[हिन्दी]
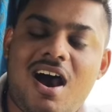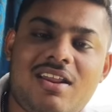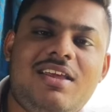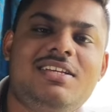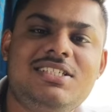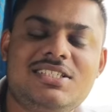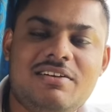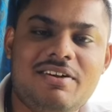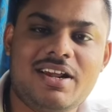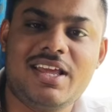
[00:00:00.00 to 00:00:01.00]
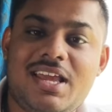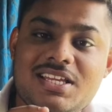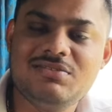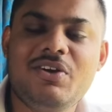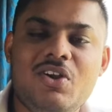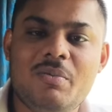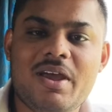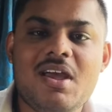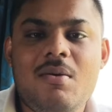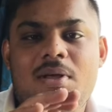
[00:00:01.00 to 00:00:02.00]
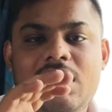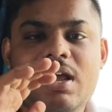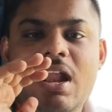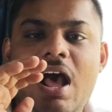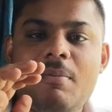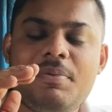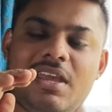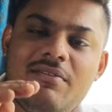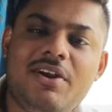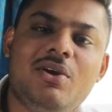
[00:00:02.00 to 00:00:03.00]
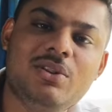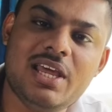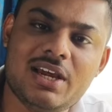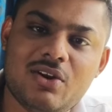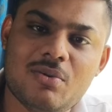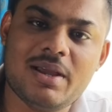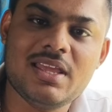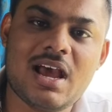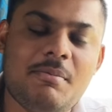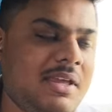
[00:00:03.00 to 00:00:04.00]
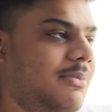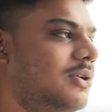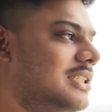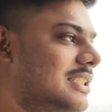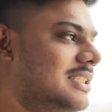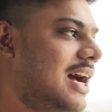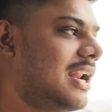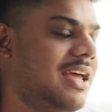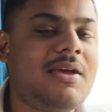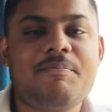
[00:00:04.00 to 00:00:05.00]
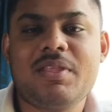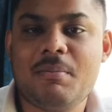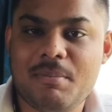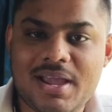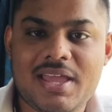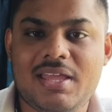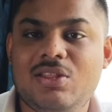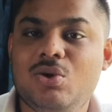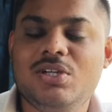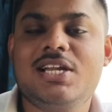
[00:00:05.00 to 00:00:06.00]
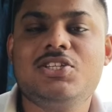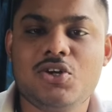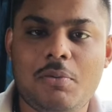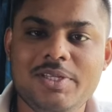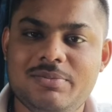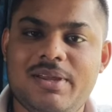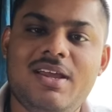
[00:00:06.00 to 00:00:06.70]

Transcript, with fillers: हर एक चीज कवर करेंगे इस वीडियो में तो अगर आप ये वीडियो देख रहे हो भाई अभी हम लोग जैसे जा रहे हैं मई दो में